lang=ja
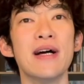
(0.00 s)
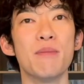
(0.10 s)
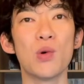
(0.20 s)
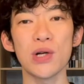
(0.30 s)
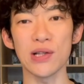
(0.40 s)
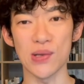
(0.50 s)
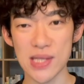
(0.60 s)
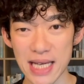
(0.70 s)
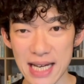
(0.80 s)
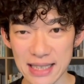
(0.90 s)
僕らの
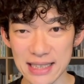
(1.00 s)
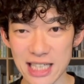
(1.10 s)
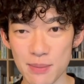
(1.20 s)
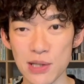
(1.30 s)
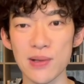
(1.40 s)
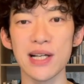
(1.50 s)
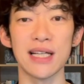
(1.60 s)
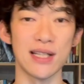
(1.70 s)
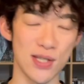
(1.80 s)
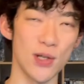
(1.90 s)
使い方で決まるわけ
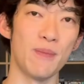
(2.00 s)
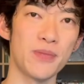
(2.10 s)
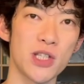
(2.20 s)
なんですよ。